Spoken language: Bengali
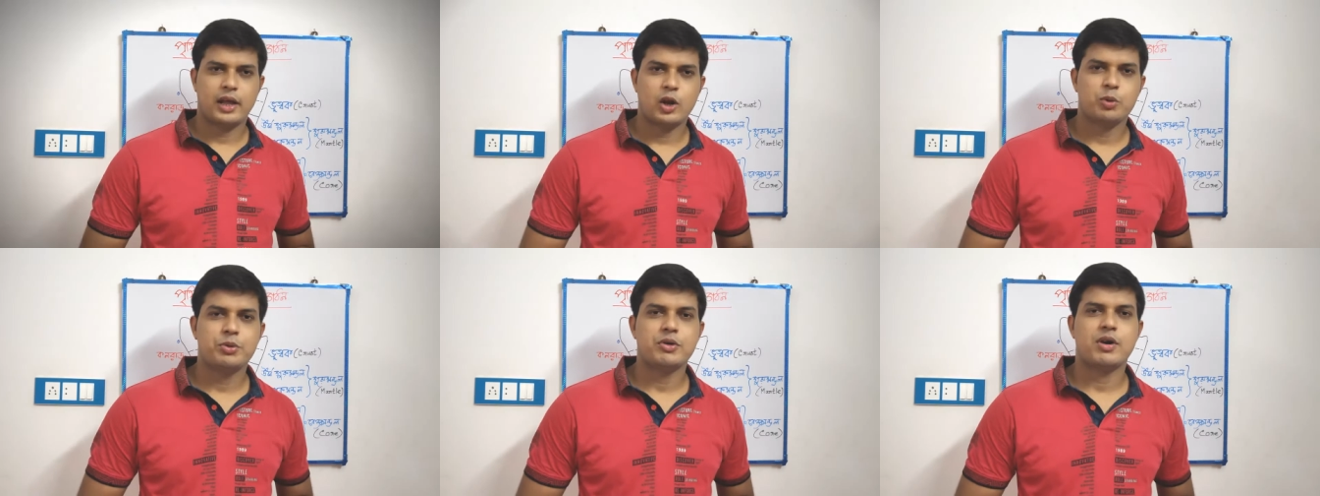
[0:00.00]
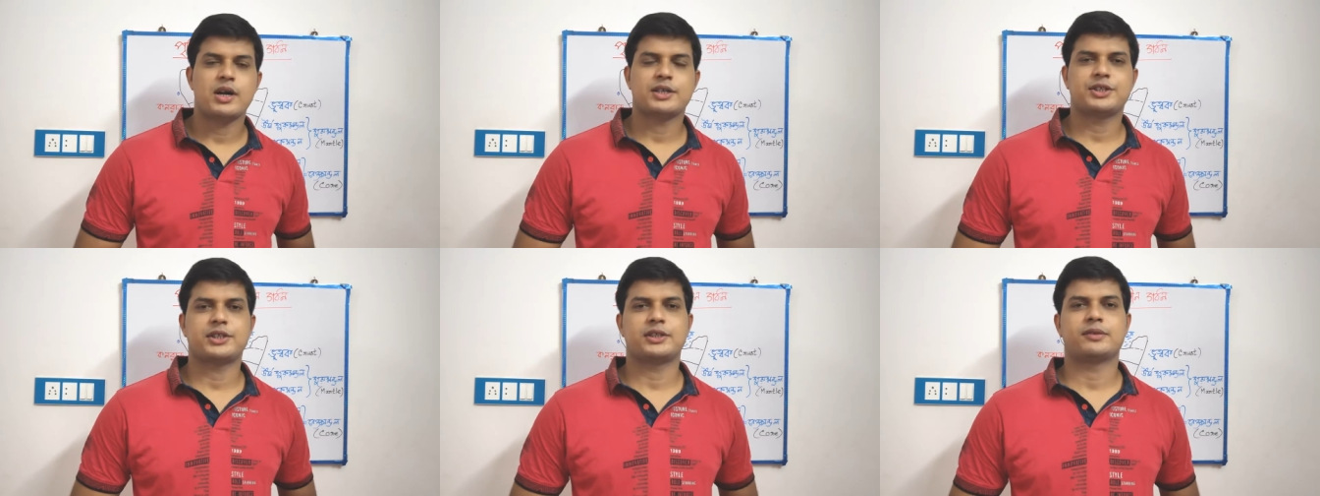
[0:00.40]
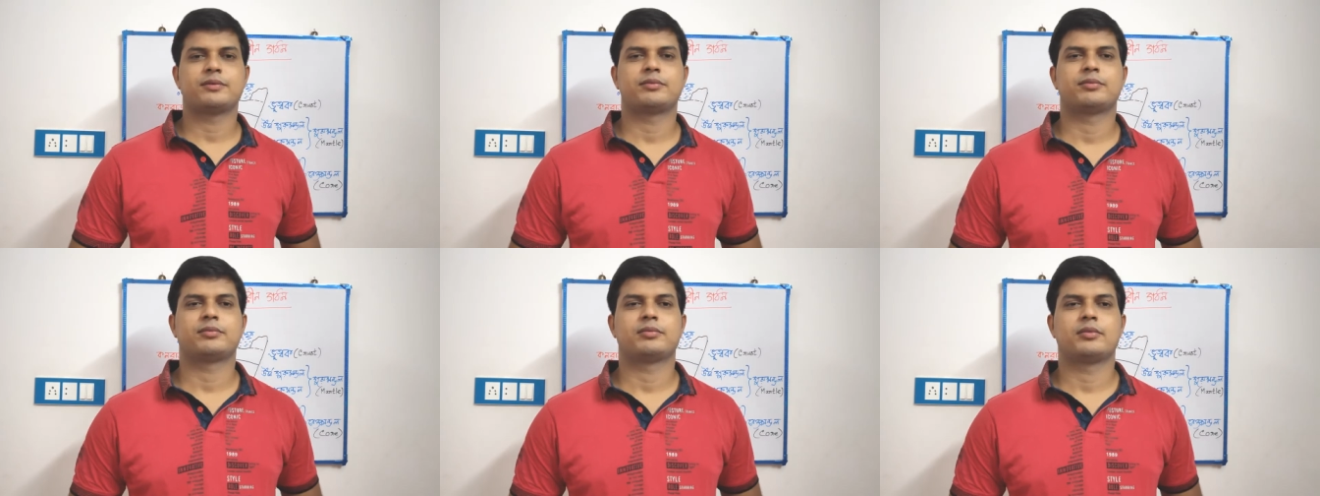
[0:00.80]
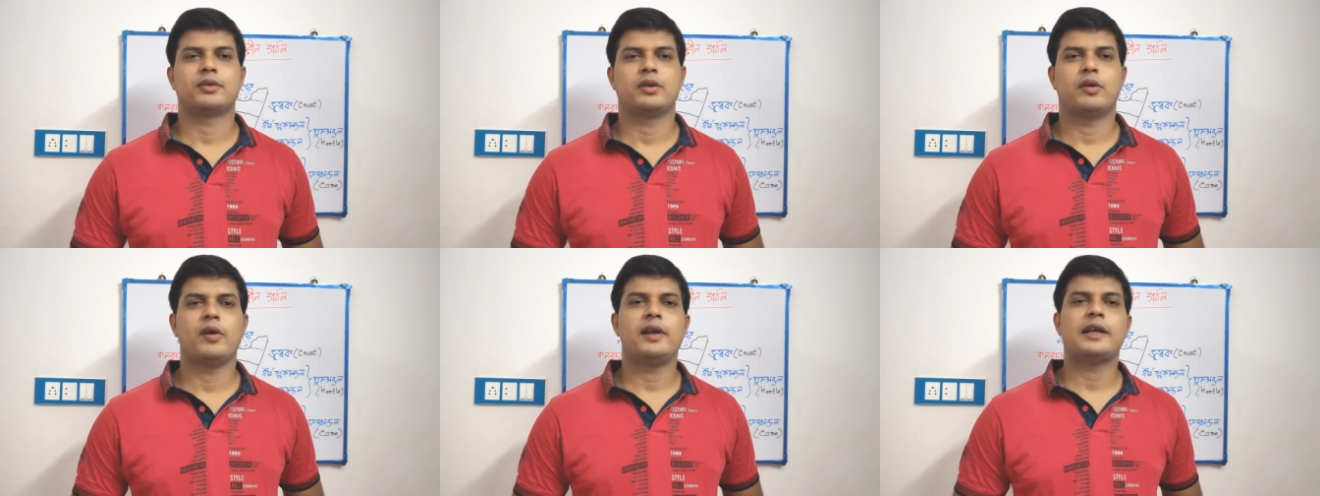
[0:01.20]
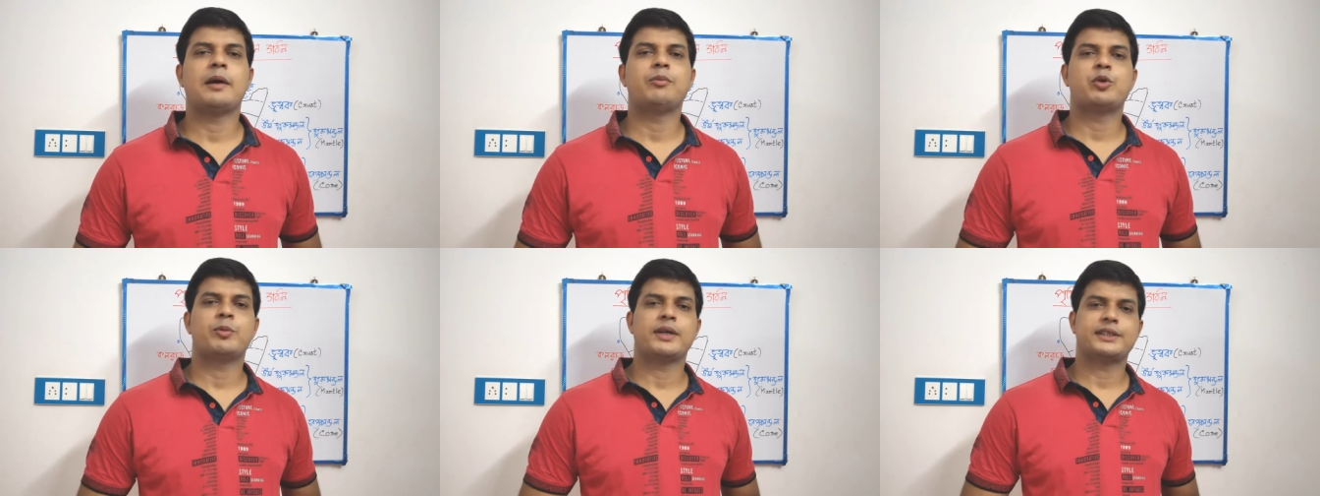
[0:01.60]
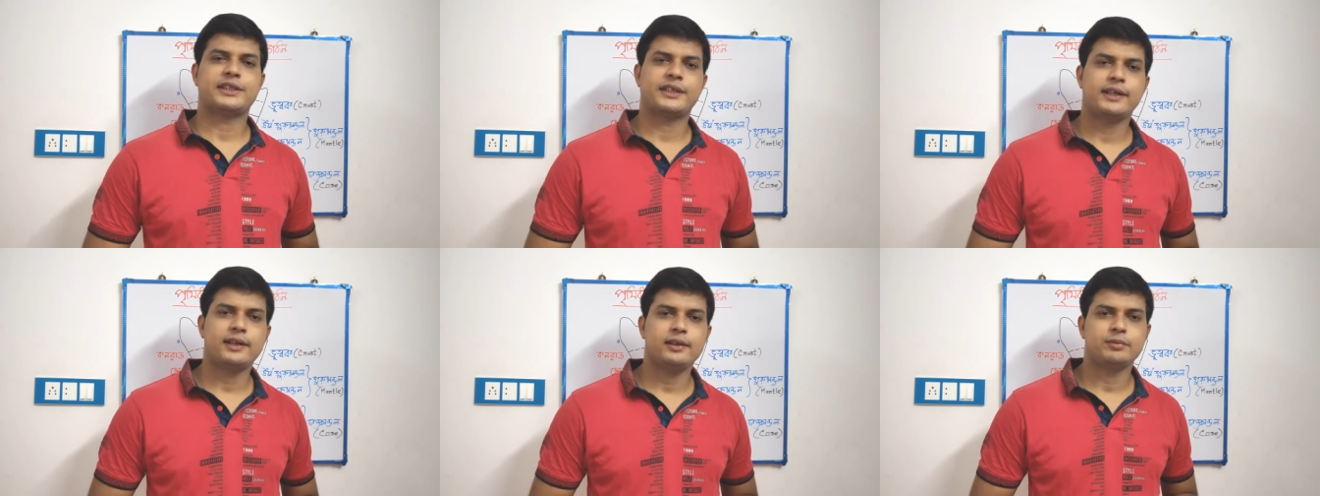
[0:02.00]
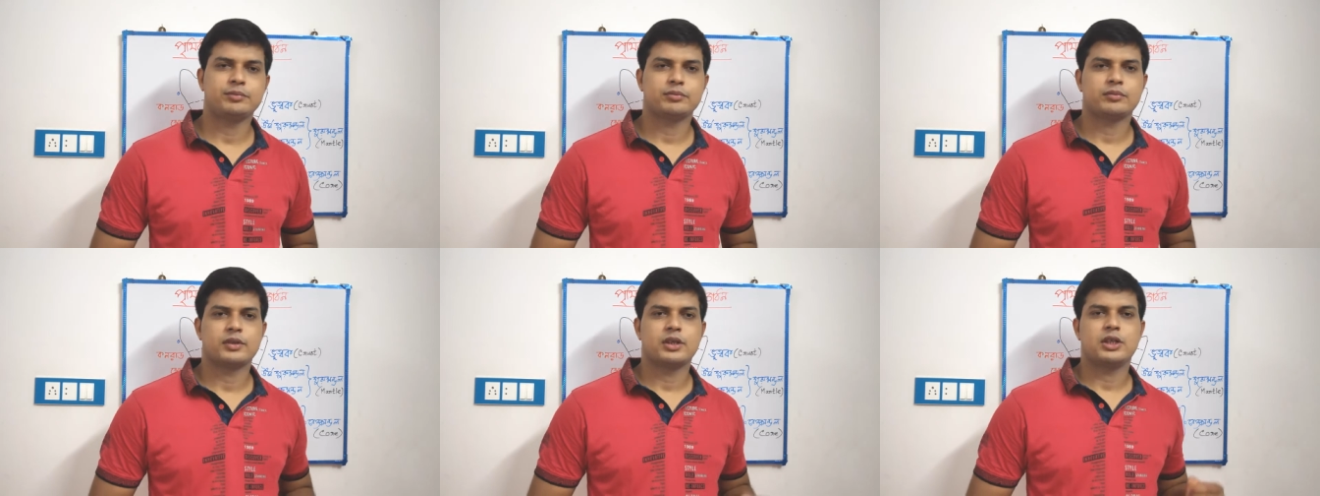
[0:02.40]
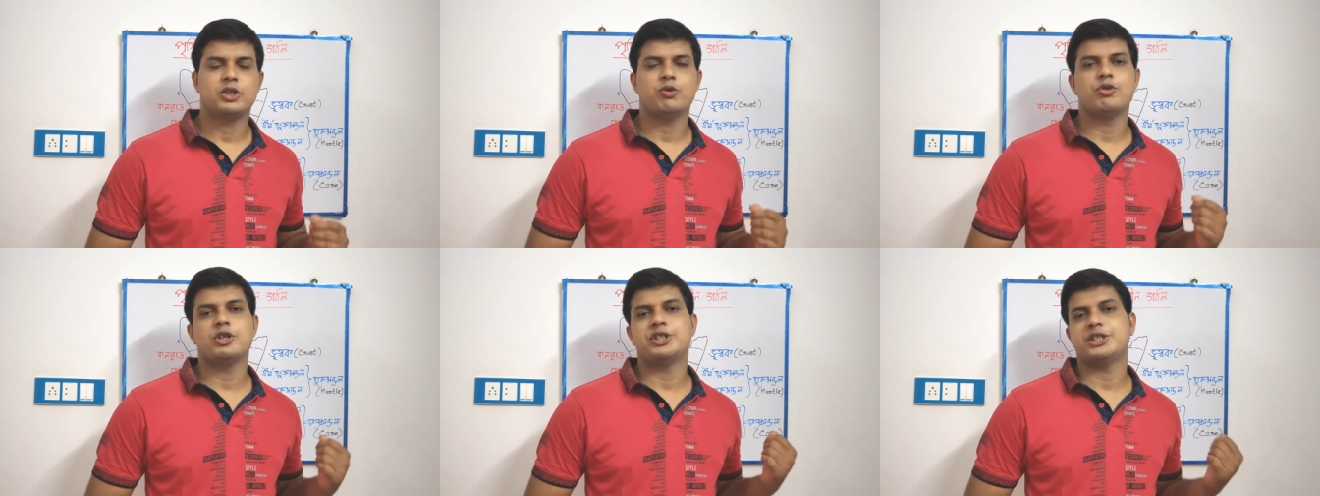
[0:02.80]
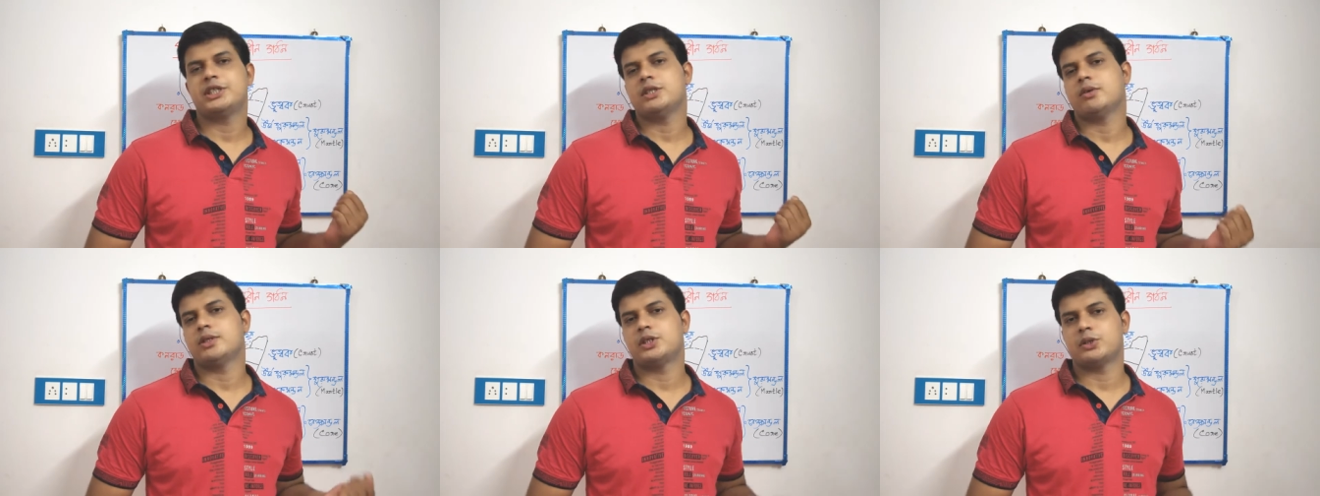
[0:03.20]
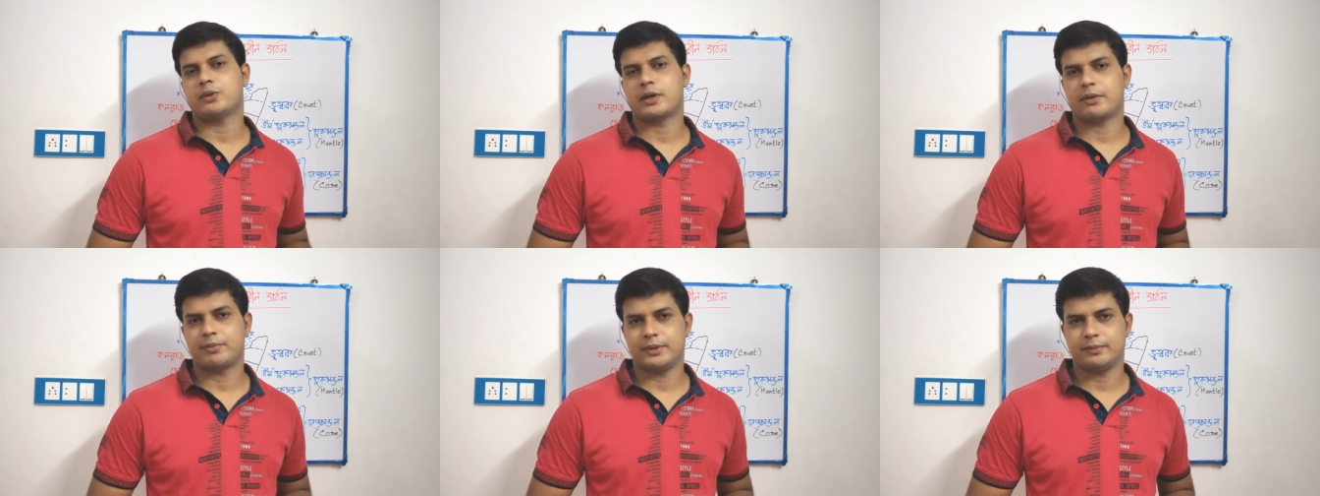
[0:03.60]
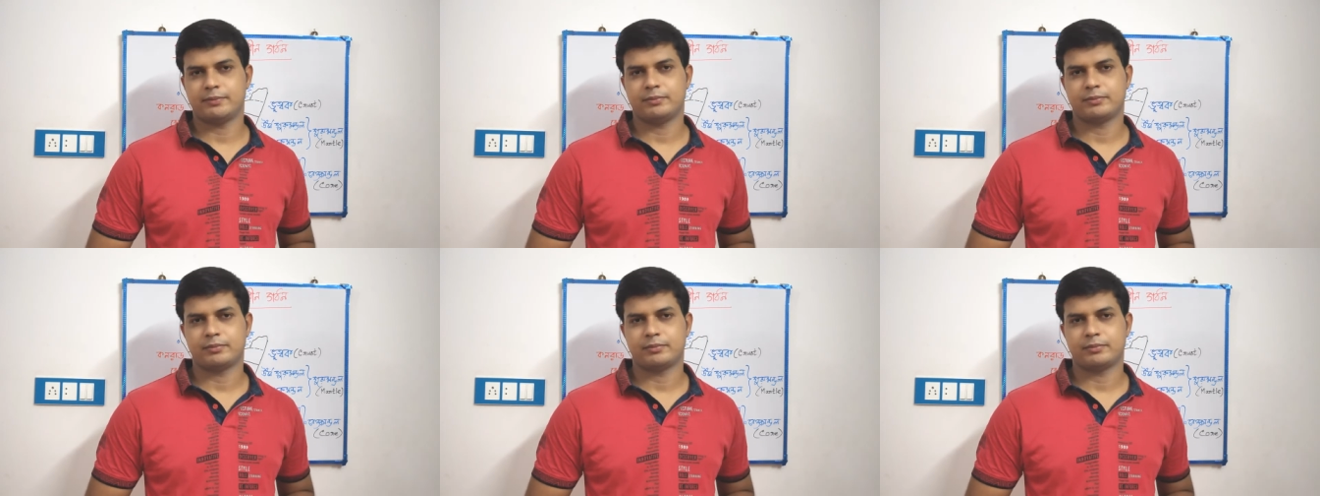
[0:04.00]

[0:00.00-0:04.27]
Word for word: হ্যালো ভিউয়ার্স ওয়েলকাম টু মাই চ্যানেল কিউরিয়াসিটি অন জিওগ্রাফি